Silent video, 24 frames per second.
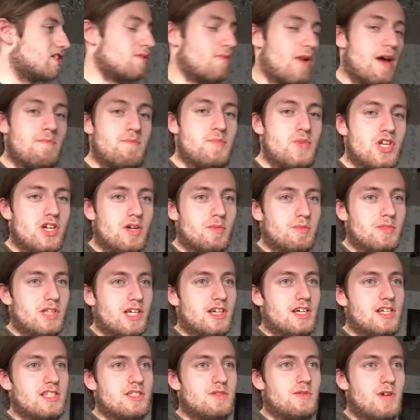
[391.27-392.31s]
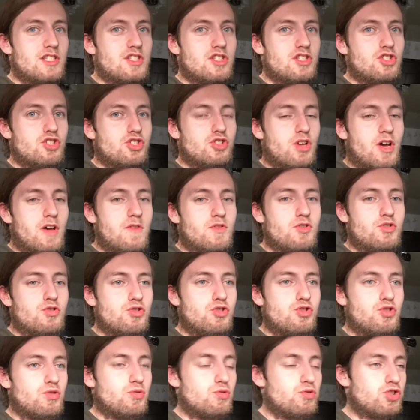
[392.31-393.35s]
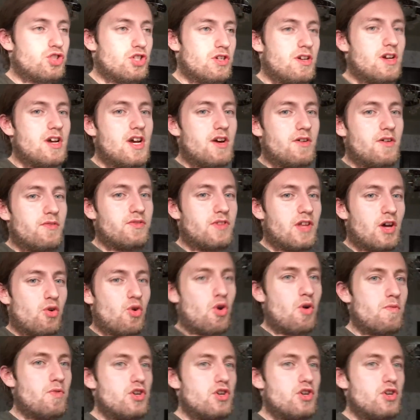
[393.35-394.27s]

с «Вампиром» такая ситуация, что я вижу, что уже 2